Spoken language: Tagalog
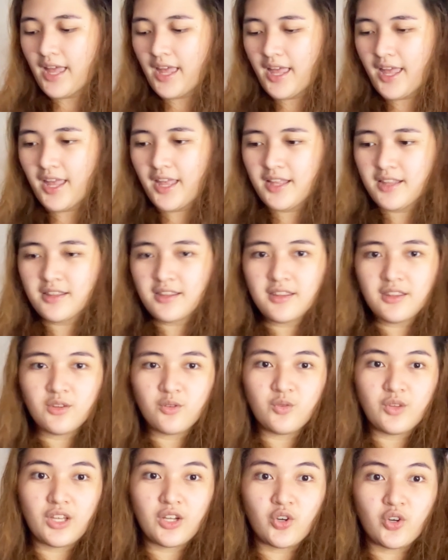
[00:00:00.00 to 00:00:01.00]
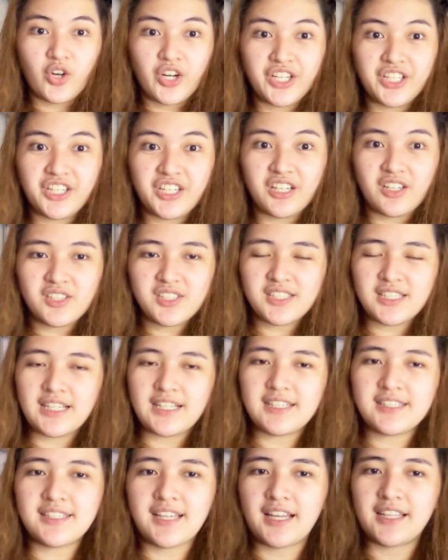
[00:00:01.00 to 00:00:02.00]
And, nung nag-order ako sa
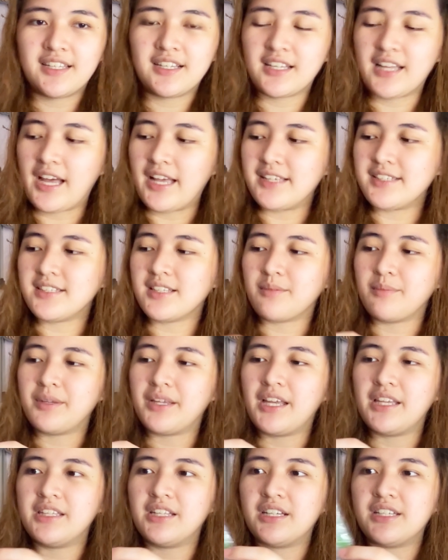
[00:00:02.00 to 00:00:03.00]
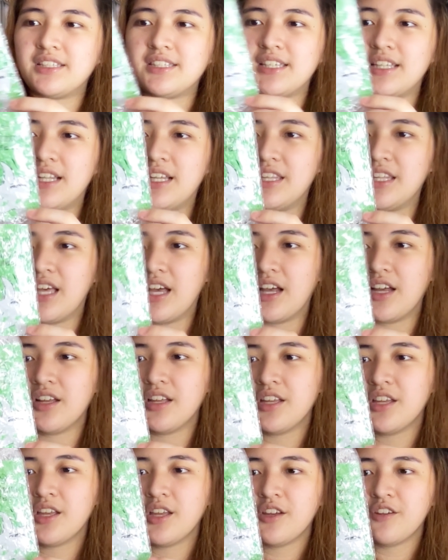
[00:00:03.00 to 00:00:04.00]
Lazada, guys, nagbigay na rin sila ng
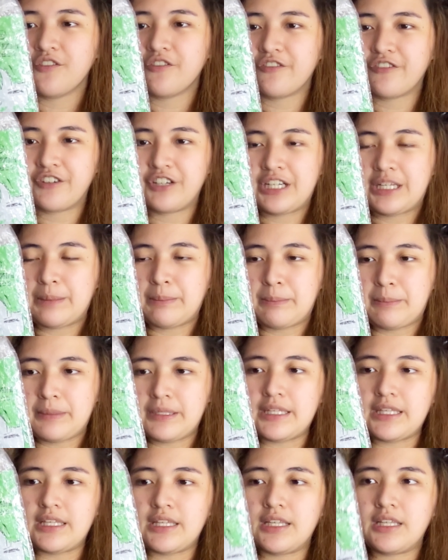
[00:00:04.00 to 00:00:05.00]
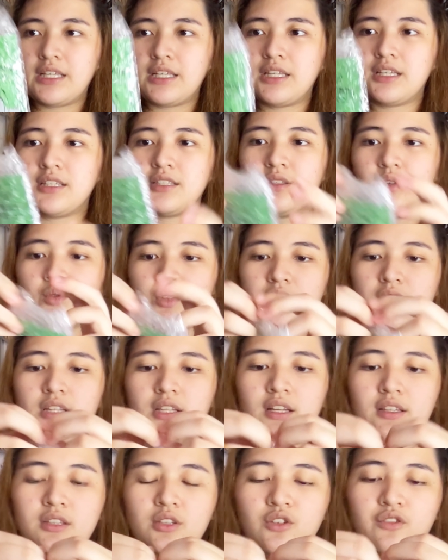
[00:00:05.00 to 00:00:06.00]
freebie. So,
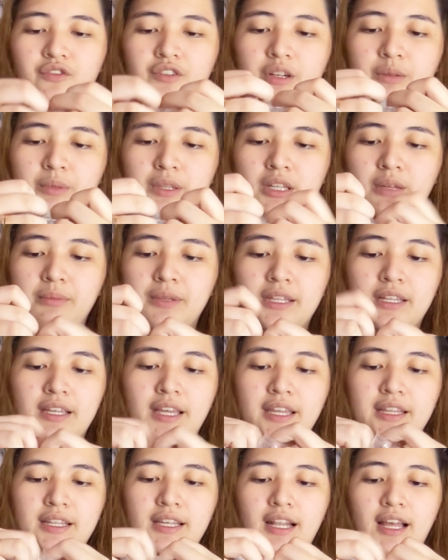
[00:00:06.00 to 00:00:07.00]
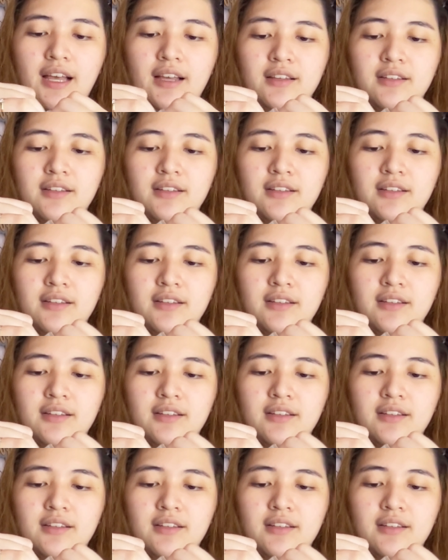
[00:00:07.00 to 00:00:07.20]
tinan natin yung freebie na binigay nila.